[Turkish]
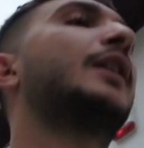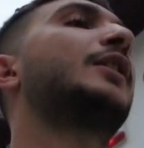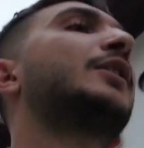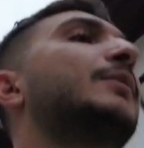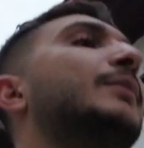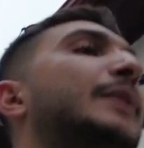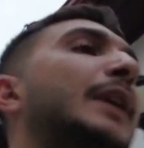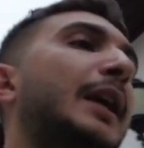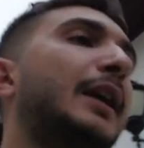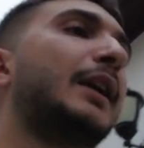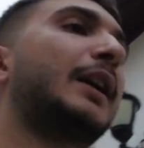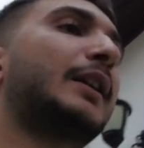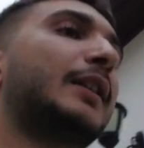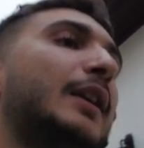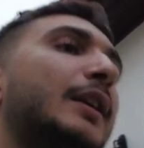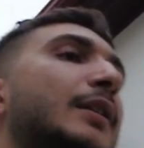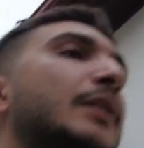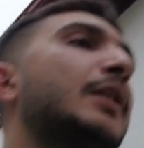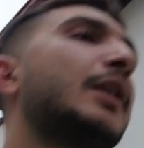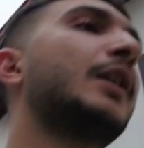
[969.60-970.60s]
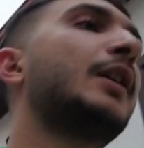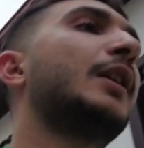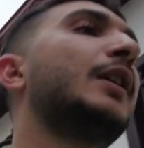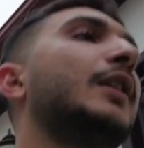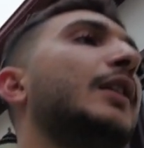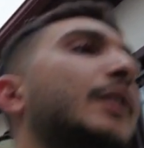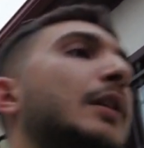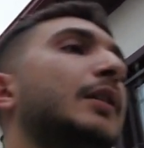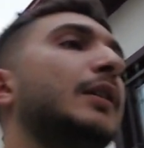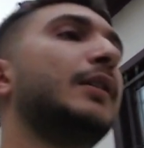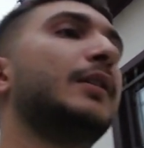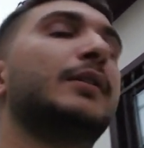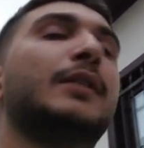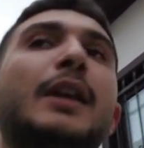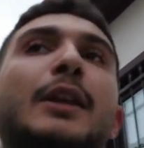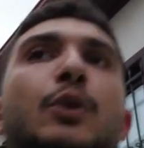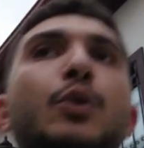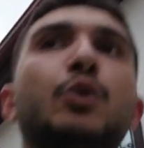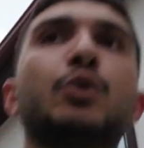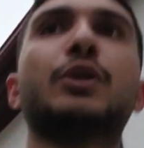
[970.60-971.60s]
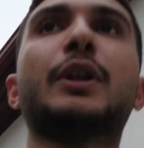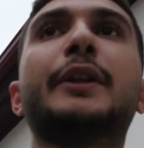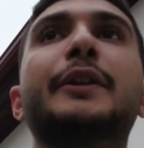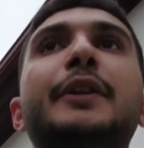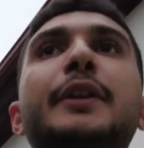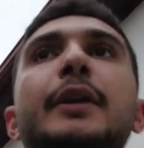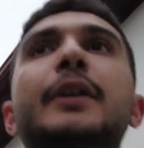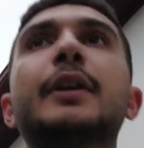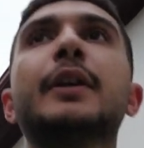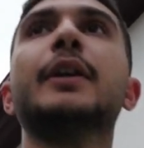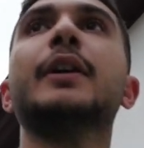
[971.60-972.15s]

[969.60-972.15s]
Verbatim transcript: Şimdi tekrardan e, neydi onun adı?